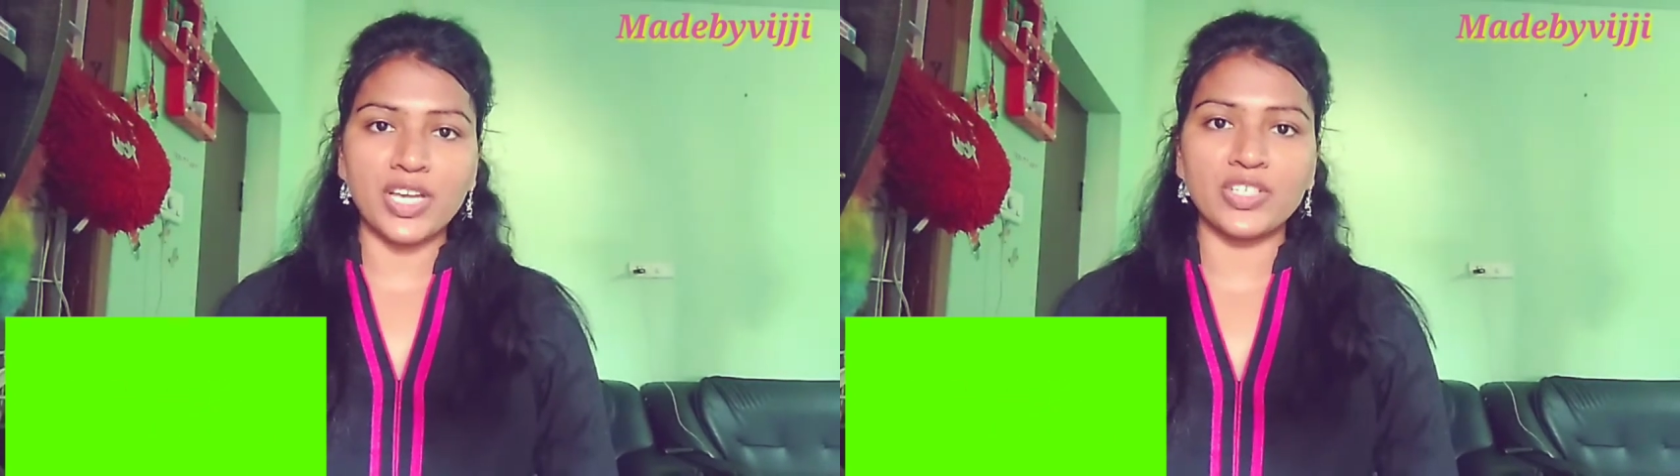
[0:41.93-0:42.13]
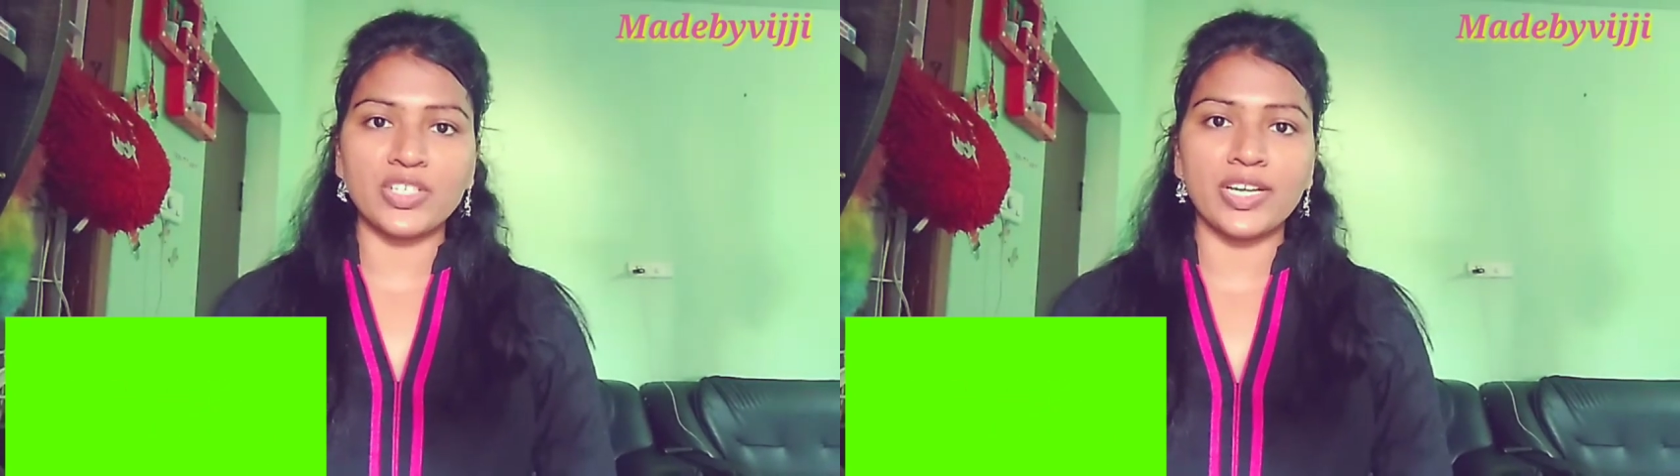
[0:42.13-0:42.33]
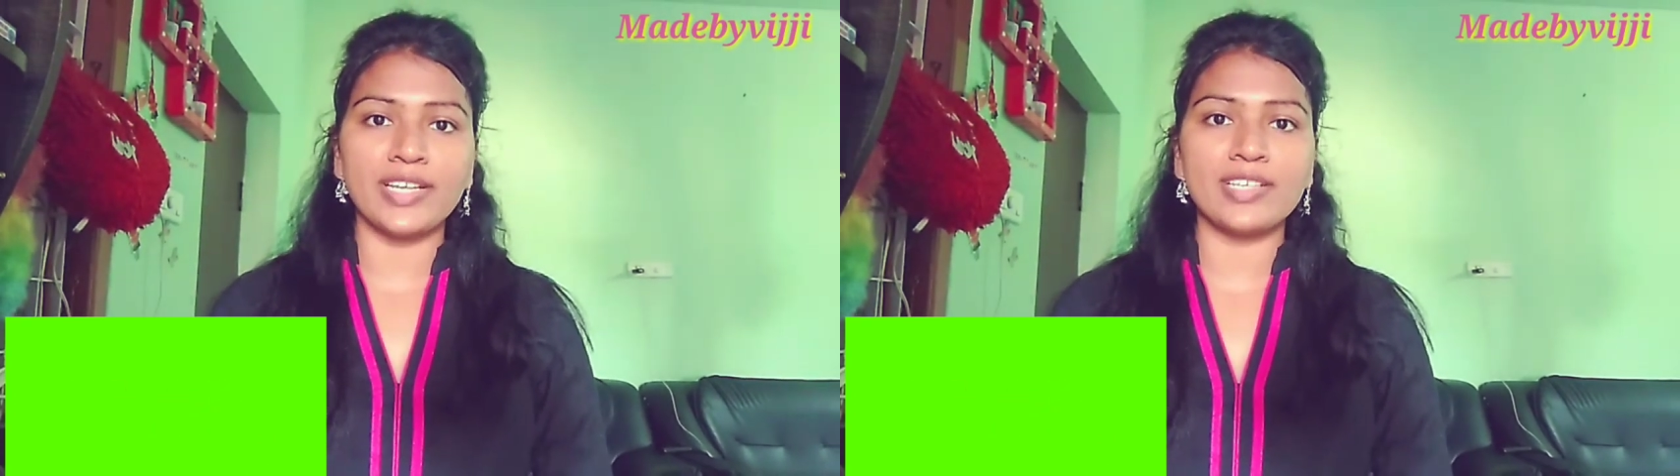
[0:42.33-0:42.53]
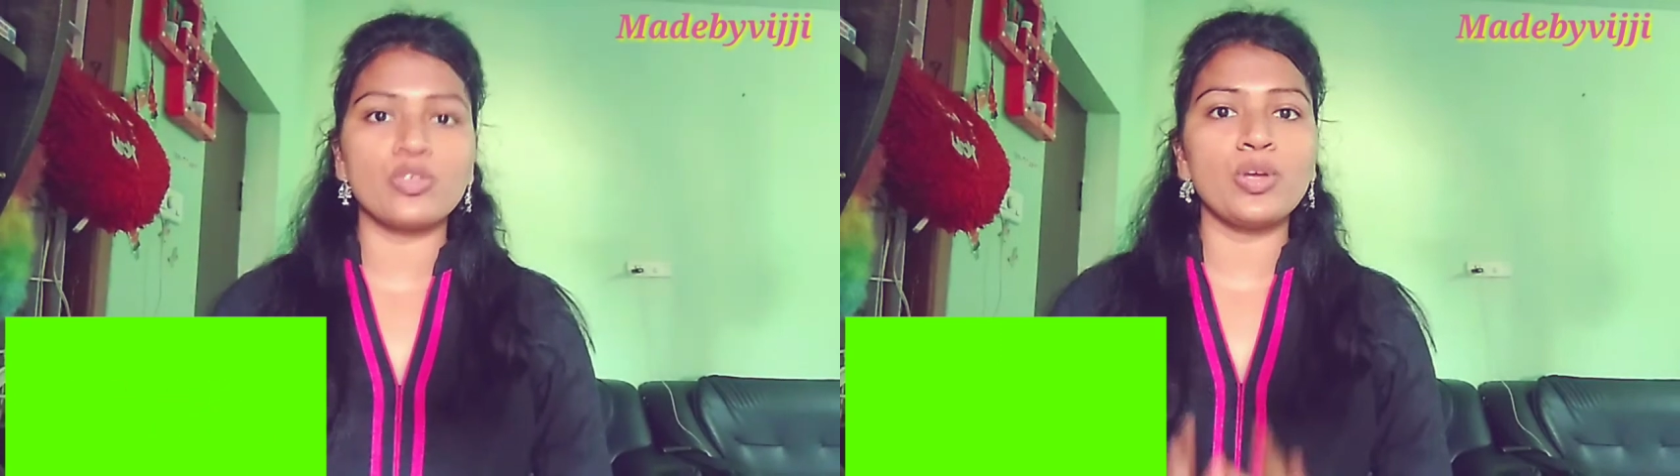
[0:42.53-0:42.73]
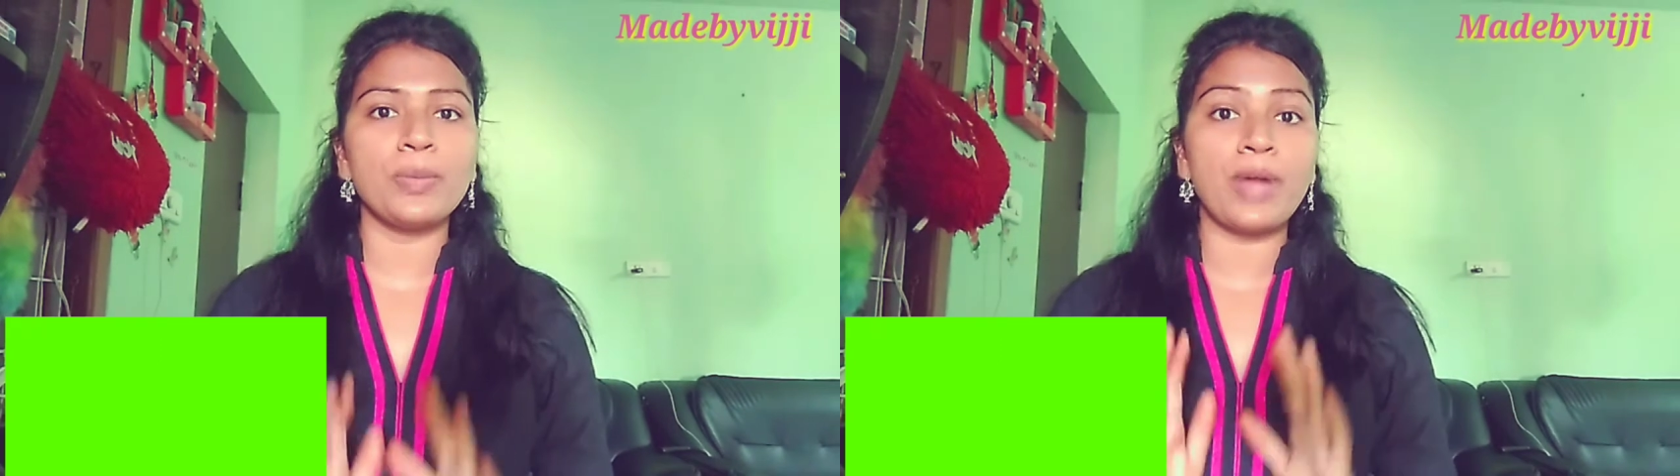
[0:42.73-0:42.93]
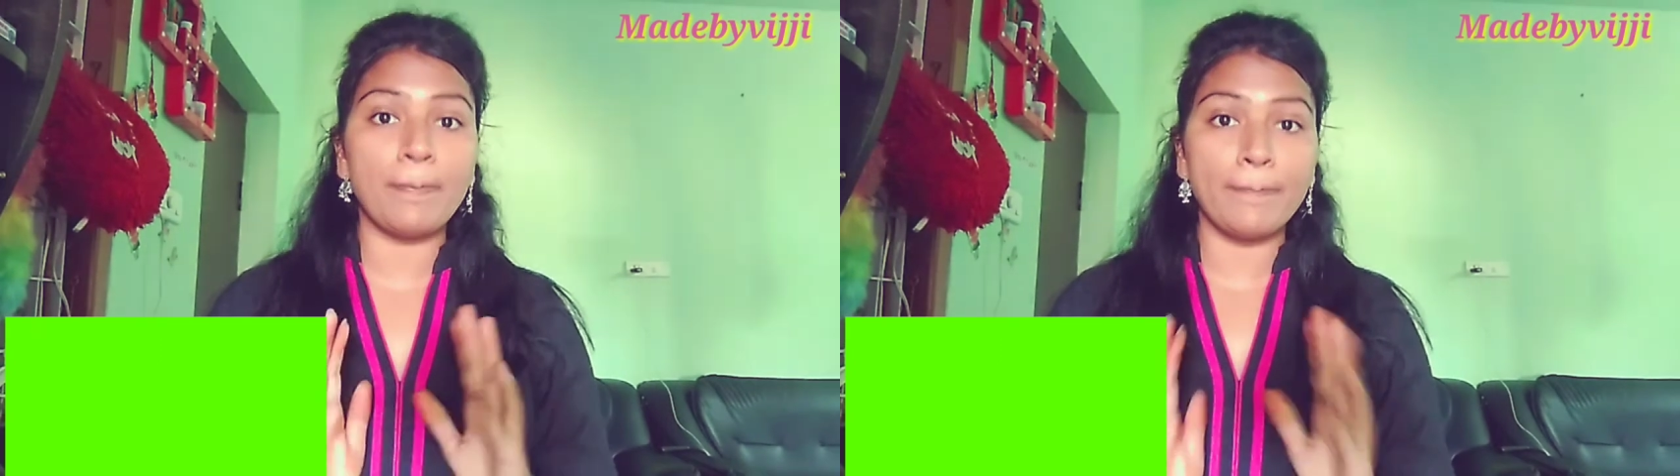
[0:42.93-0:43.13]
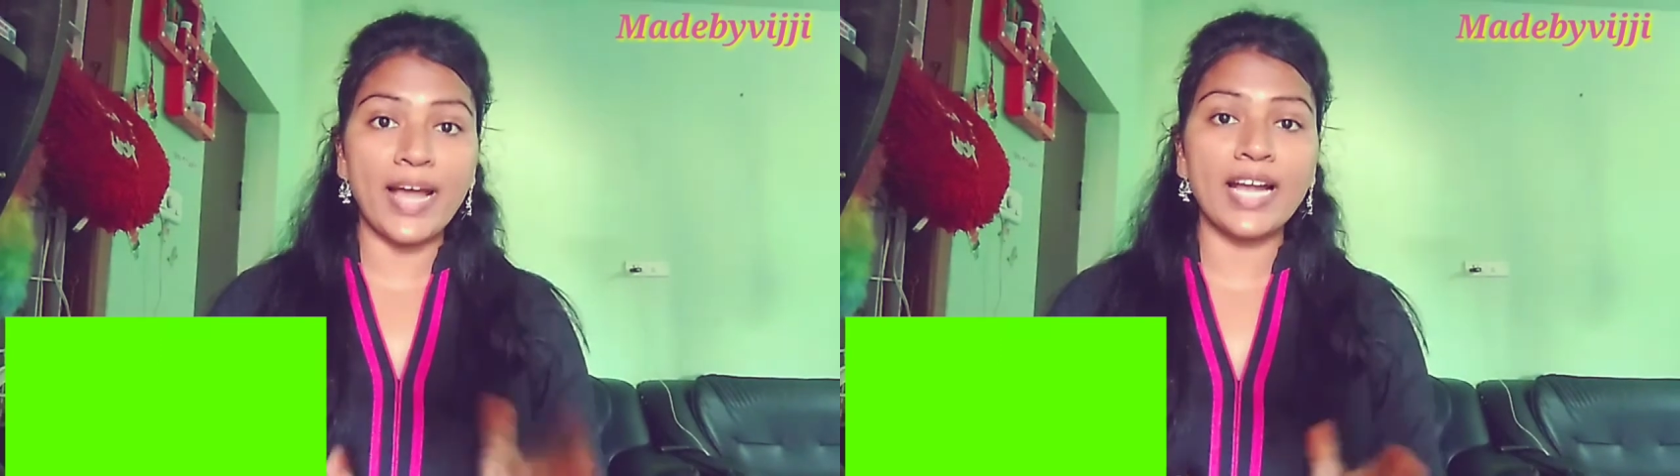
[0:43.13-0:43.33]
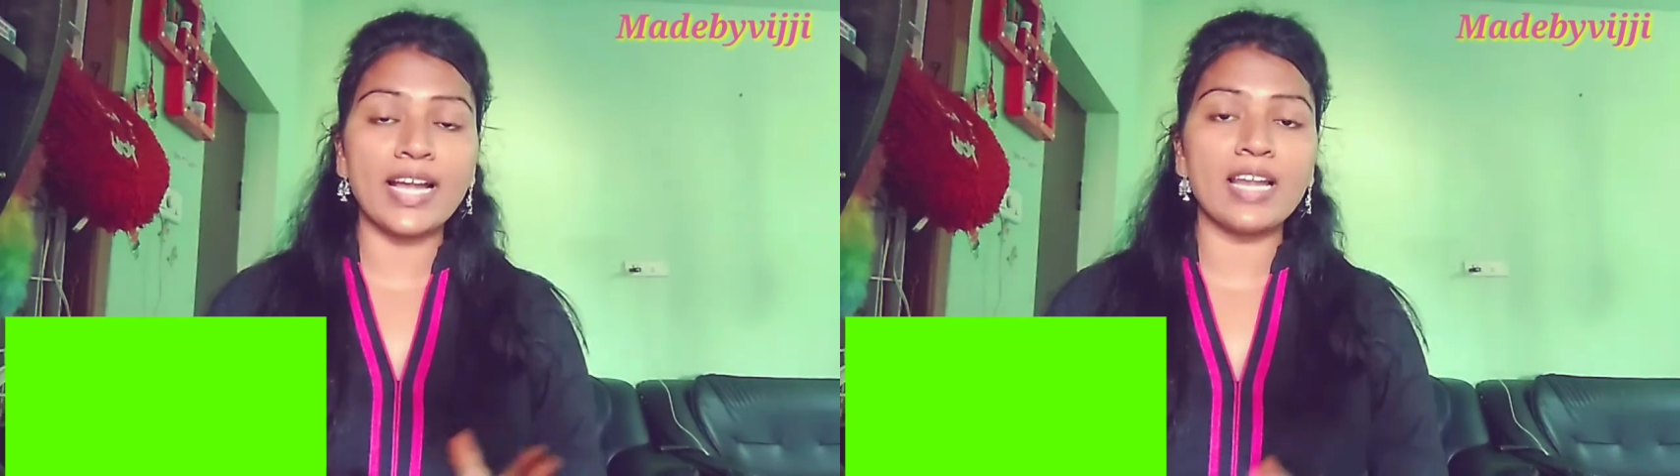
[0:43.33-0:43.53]
షేర్ చేయండి సో ఇప్పుడు ఆ
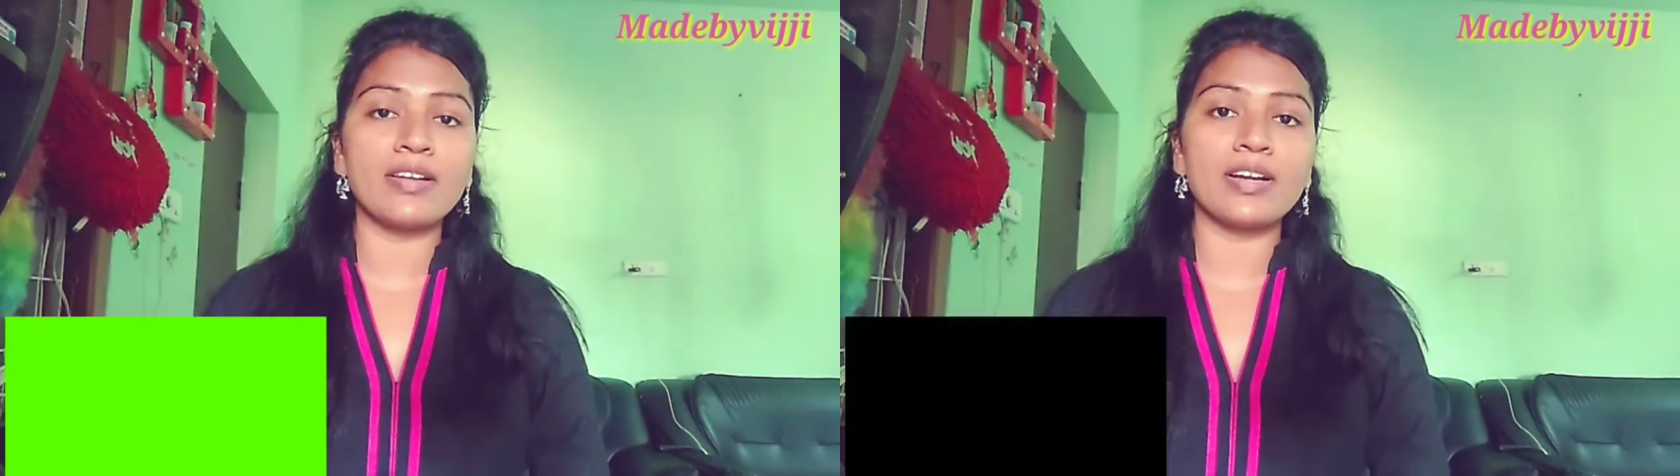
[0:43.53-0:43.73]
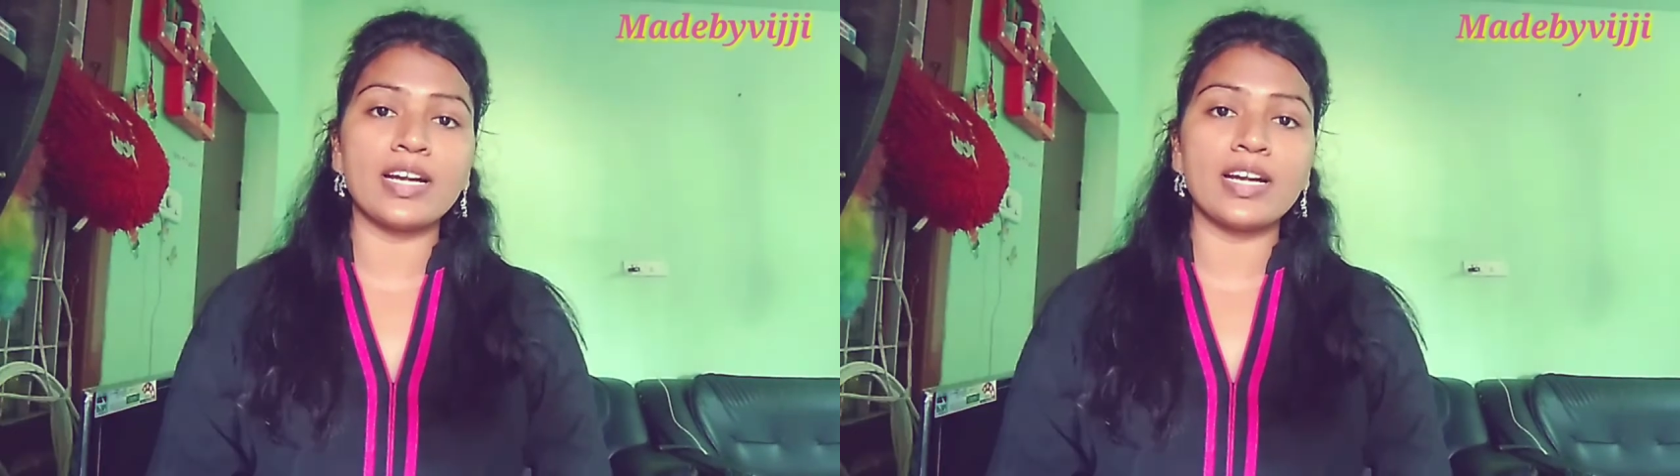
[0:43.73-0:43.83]
ప్యాక్ ఎలా